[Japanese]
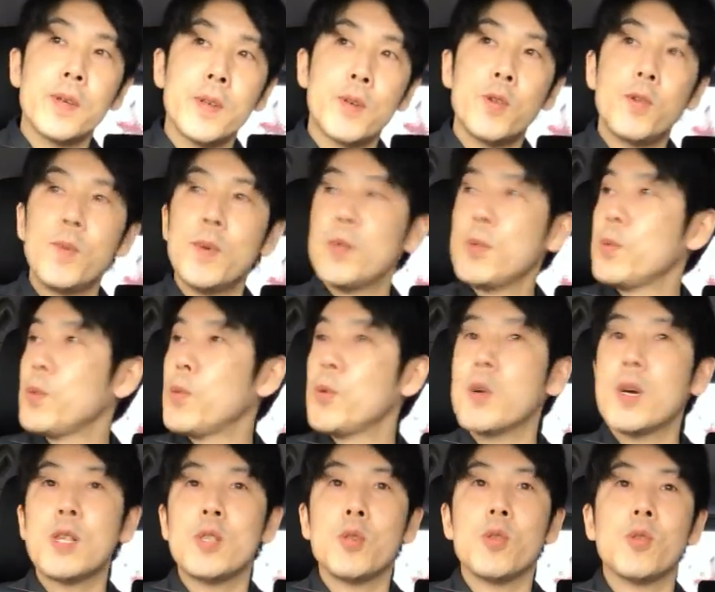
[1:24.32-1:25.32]
車の動
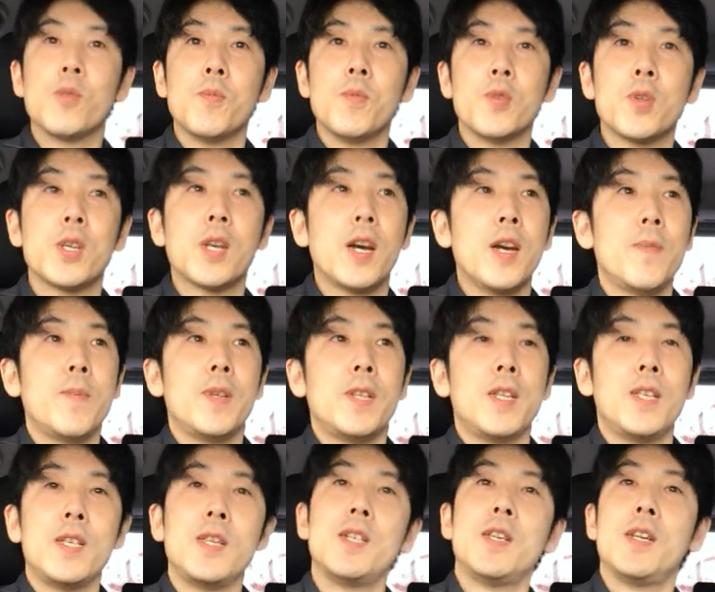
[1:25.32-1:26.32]
画ちょっともう控えめ
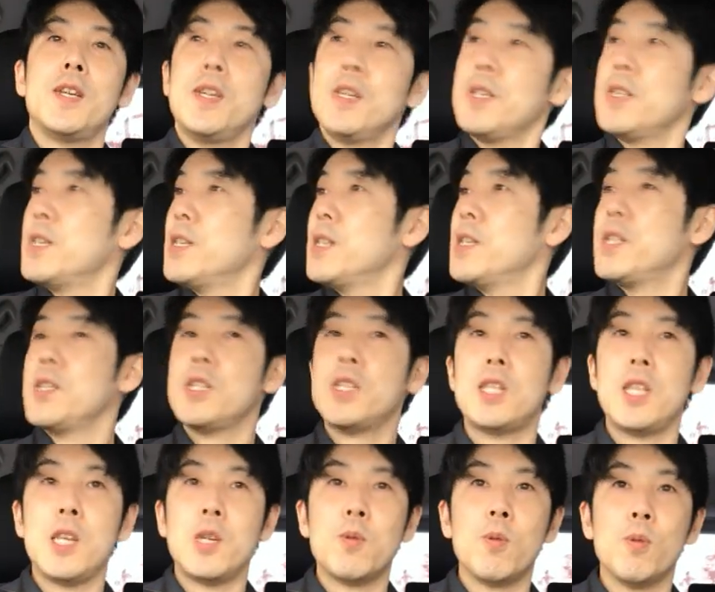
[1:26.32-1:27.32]
に
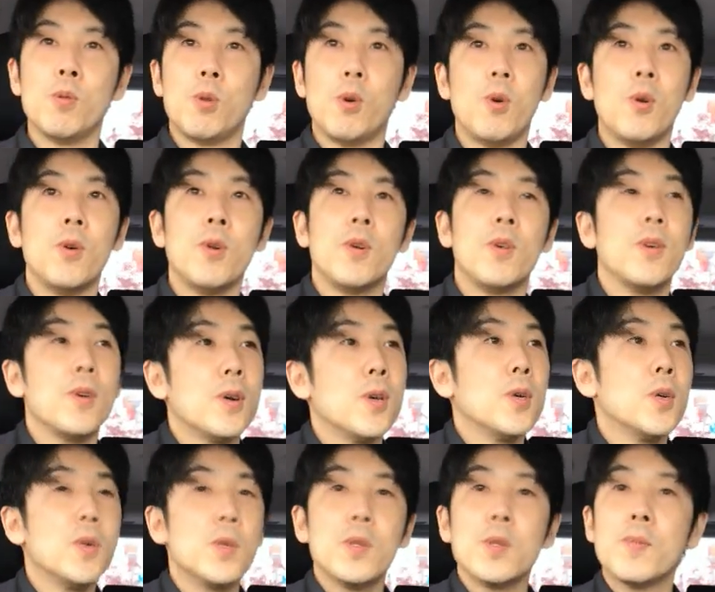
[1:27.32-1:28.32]
していこうと、
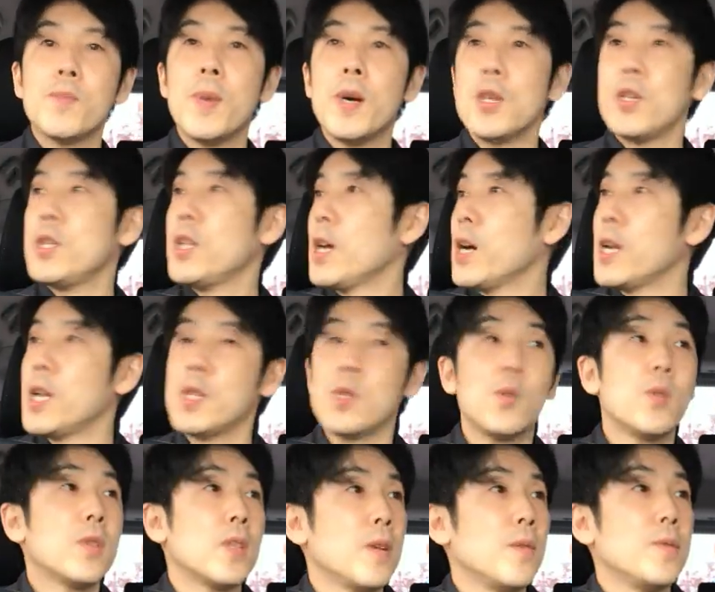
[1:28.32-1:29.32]
まあ、言いながら
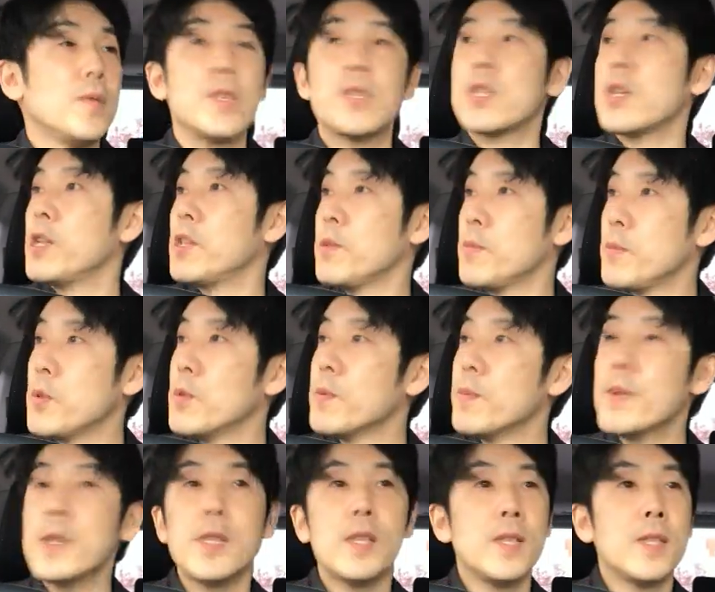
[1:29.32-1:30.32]
撮ってるんですけれども、
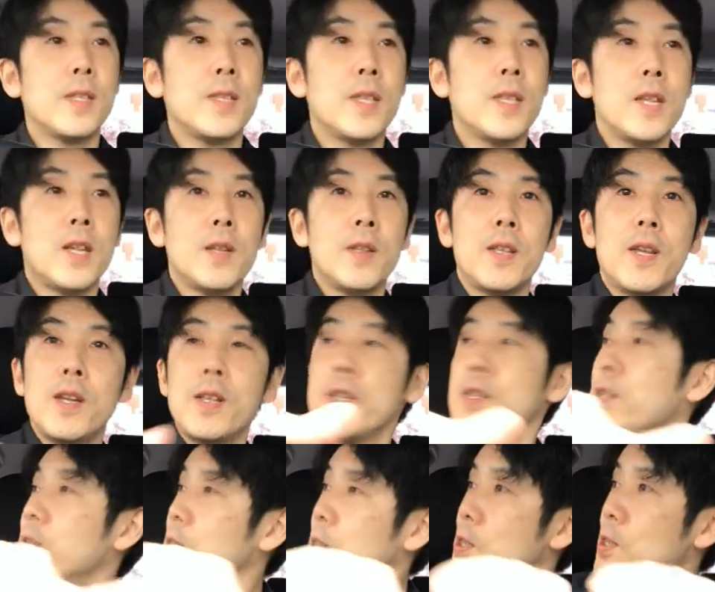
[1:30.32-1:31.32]
まあ、
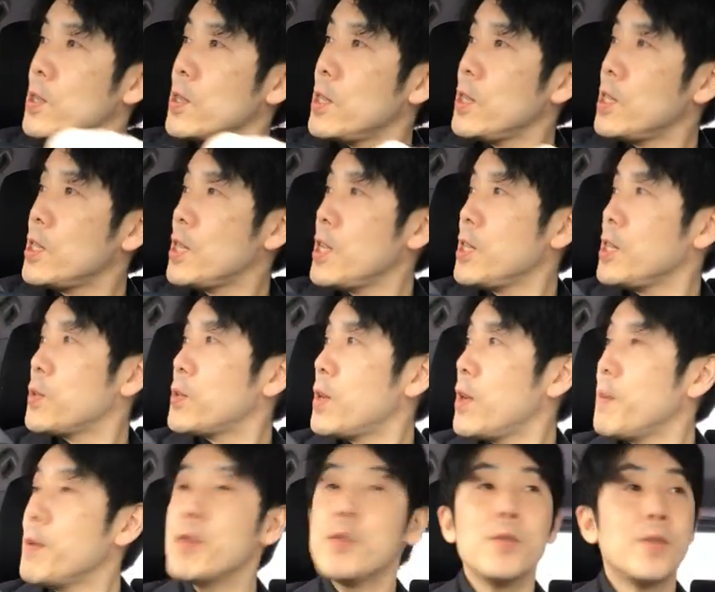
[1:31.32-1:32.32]
以前に比
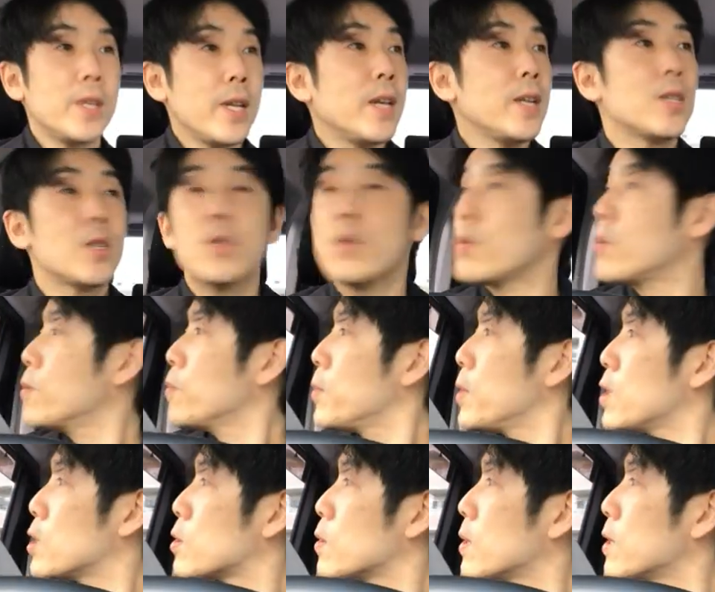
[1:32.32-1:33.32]
べるとねちょっと
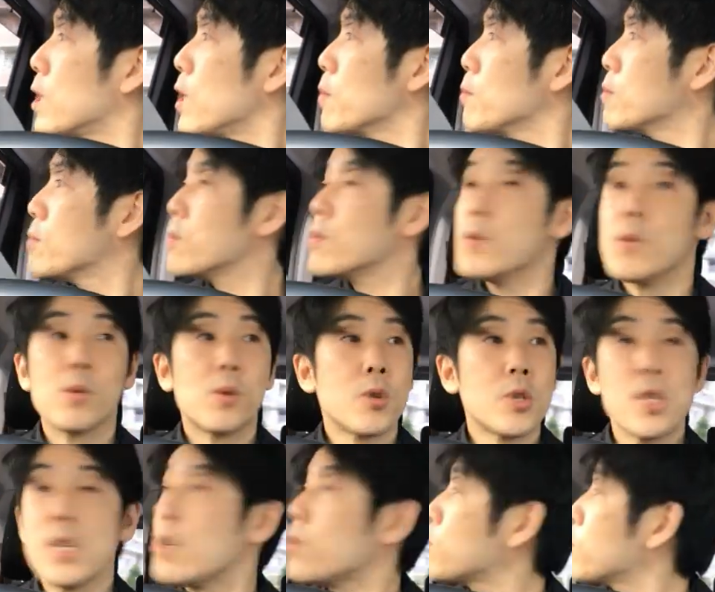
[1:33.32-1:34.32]
ペースはだいぶ落と
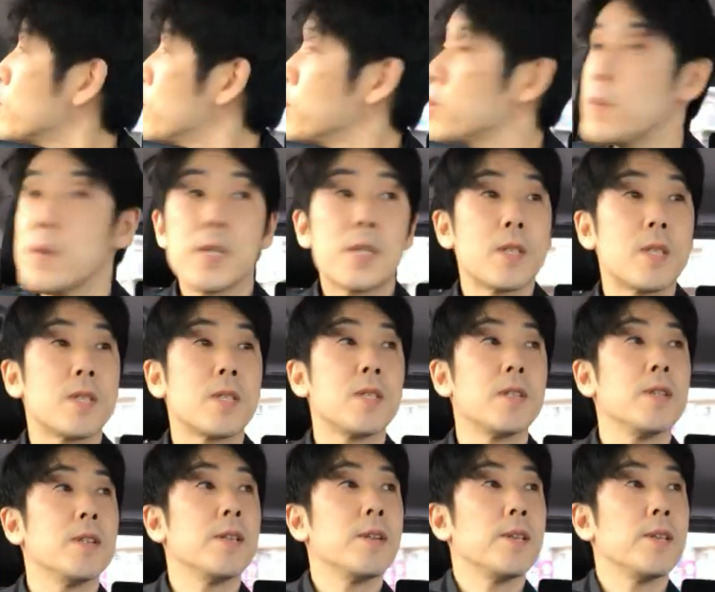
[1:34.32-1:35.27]
していくと思います、